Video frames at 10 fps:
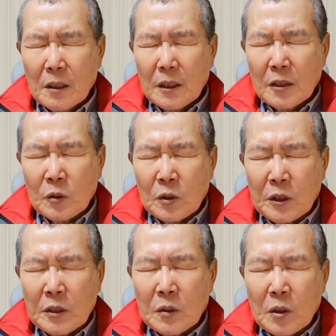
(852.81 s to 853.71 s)
예수
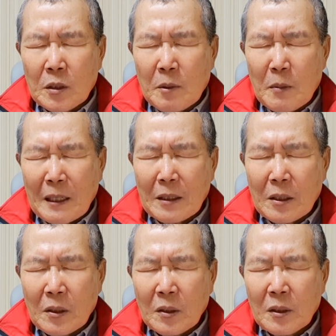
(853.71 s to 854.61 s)
그리스도 이름을
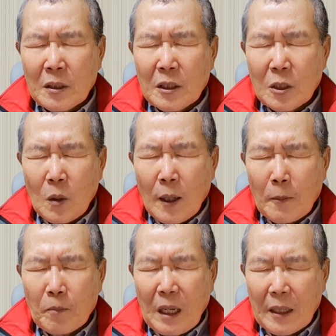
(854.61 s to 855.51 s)
받들어
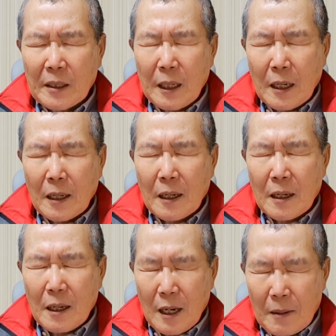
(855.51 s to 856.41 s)
기도하옵나이다.
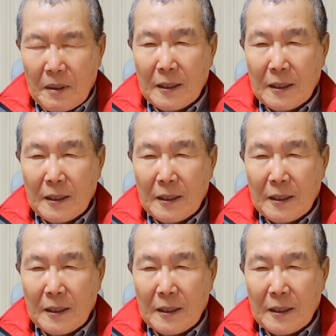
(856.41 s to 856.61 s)
아멘.